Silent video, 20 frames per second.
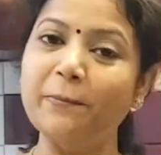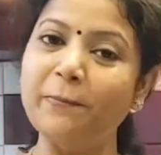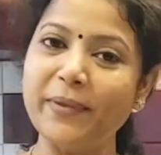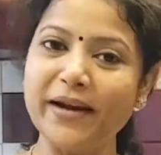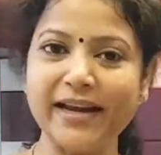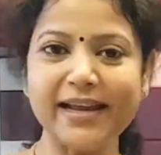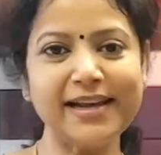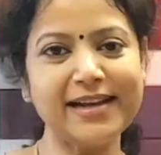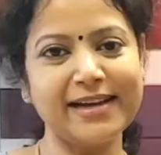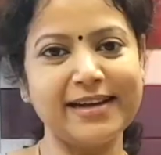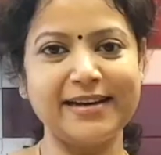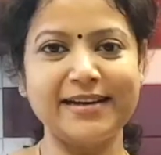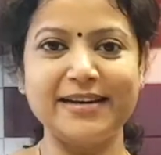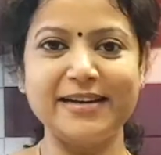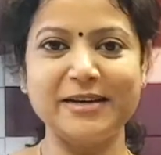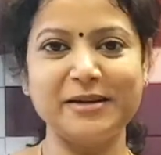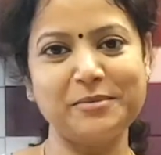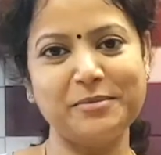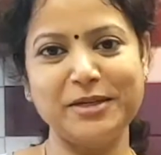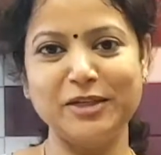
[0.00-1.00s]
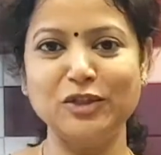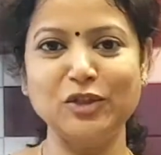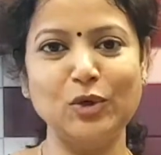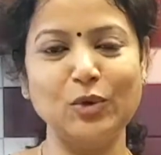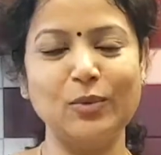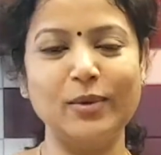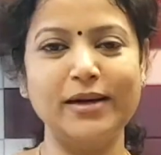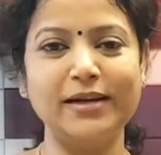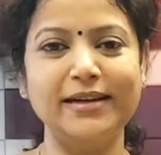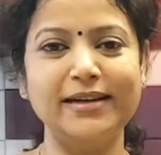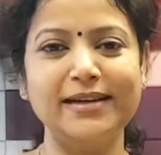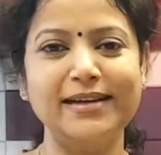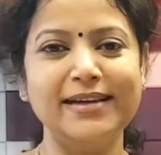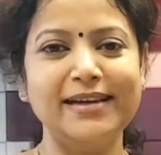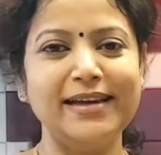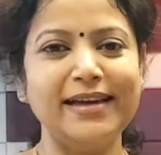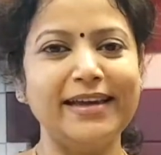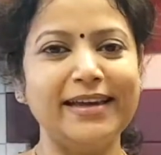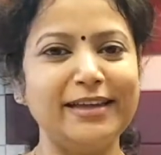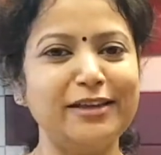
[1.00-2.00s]
பிடிக்கருன்னு அப்படின்னு சொல்லுவாங்க
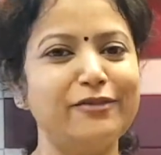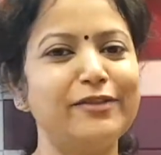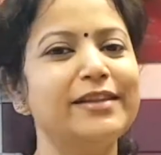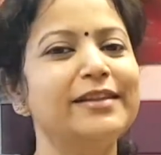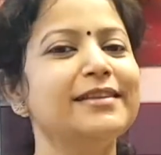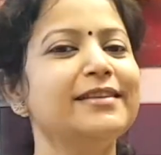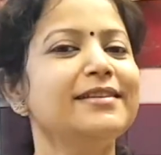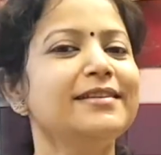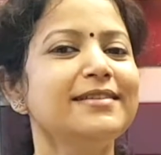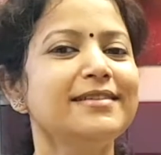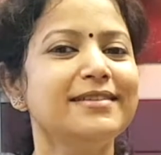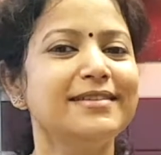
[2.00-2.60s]
இது வந்து